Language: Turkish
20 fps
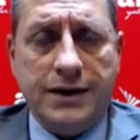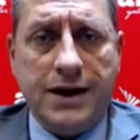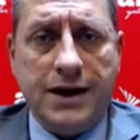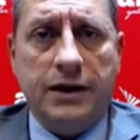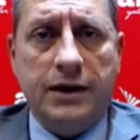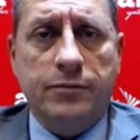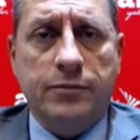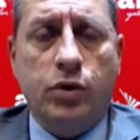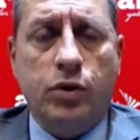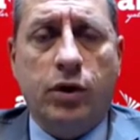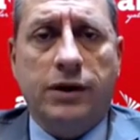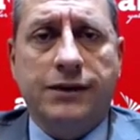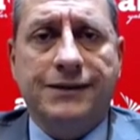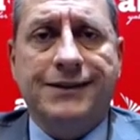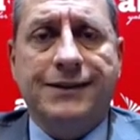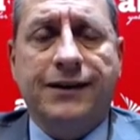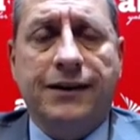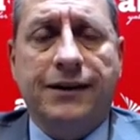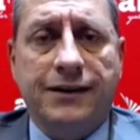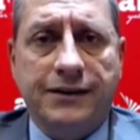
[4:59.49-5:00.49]
Yani bu
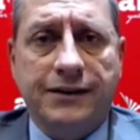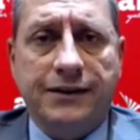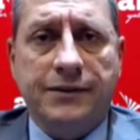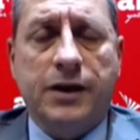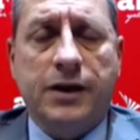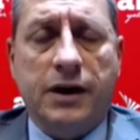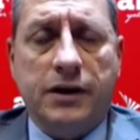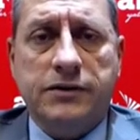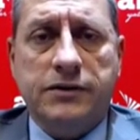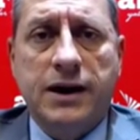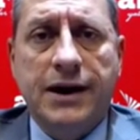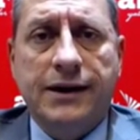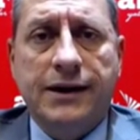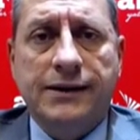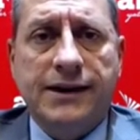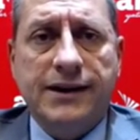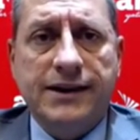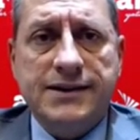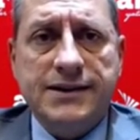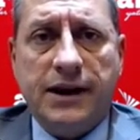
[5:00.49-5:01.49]
atılan adımlar
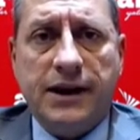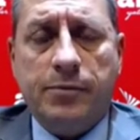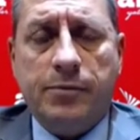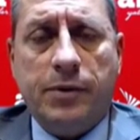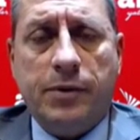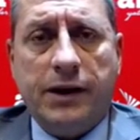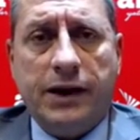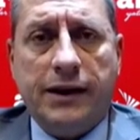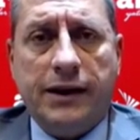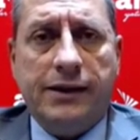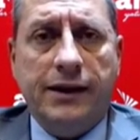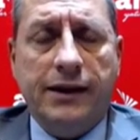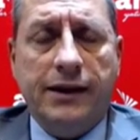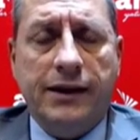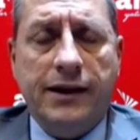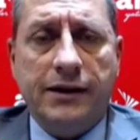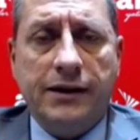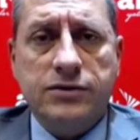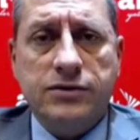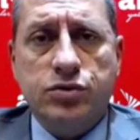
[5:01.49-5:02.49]
destek
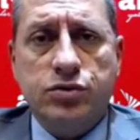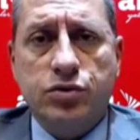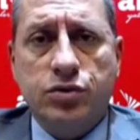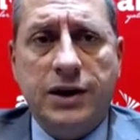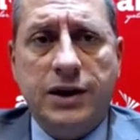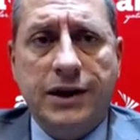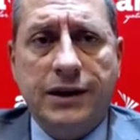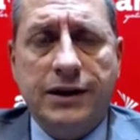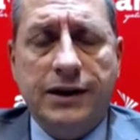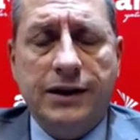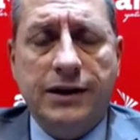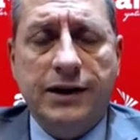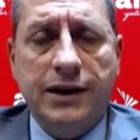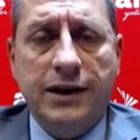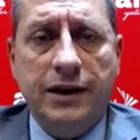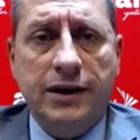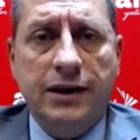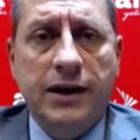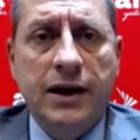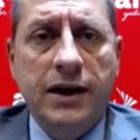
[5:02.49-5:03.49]
paketleri yalnız Türkiye'de
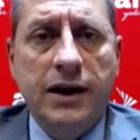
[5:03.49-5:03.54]
değil